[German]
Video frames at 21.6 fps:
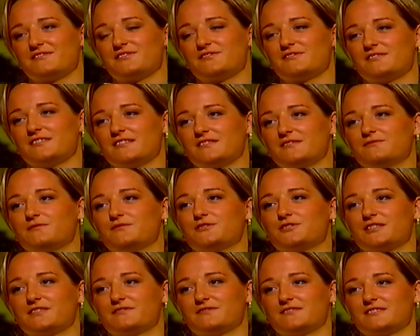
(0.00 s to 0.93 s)
studiert und
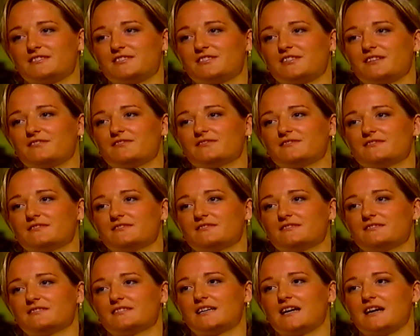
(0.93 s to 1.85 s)
Wirtschaftswissenschaften
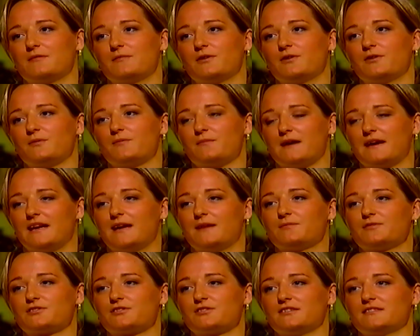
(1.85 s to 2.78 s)
und habe auch im Mai
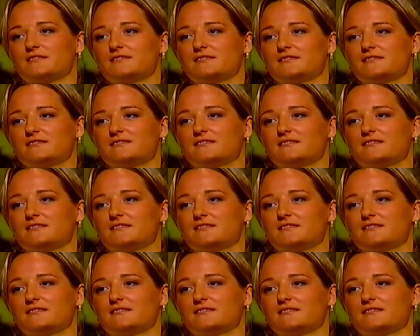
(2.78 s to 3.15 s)
abgeschlossen.